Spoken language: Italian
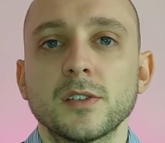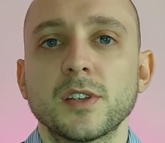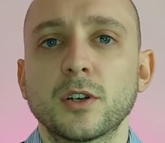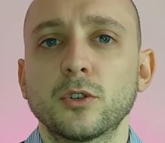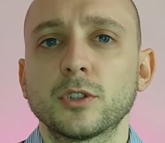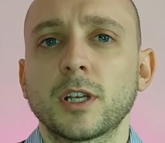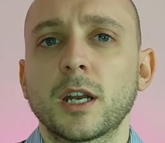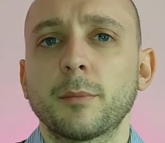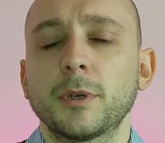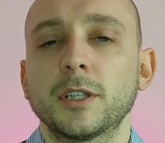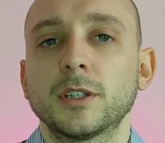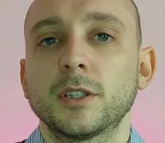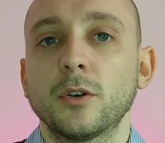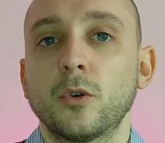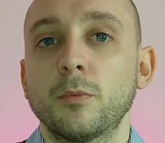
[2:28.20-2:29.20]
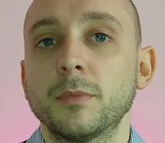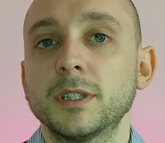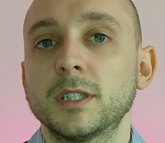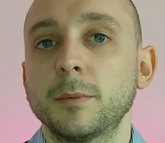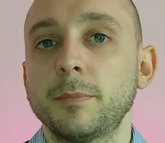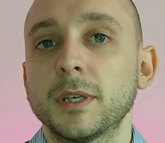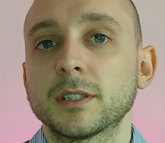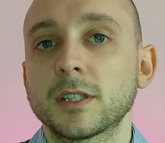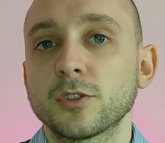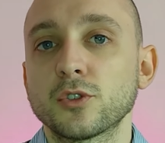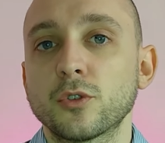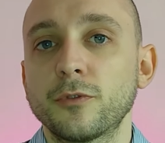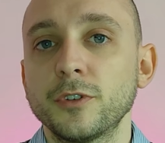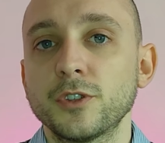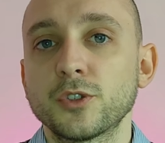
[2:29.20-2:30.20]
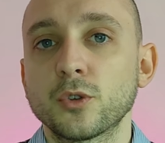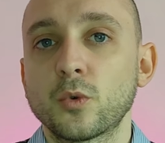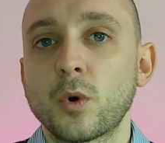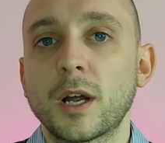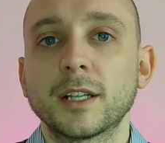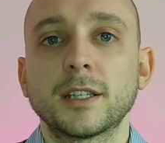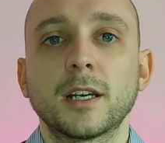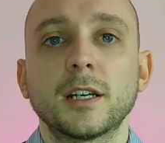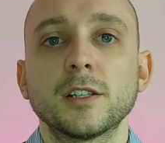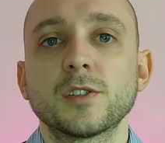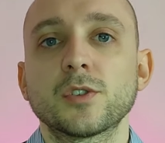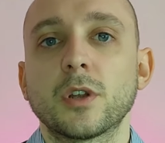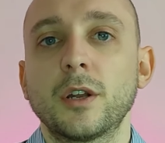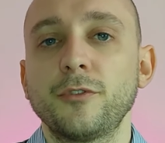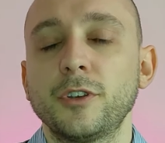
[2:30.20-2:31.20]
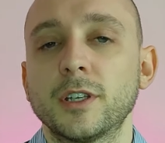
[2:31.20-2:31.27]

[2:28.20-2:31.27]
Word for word: Secondariamente, un BTP a tasso fisso uguale dall'inizio alla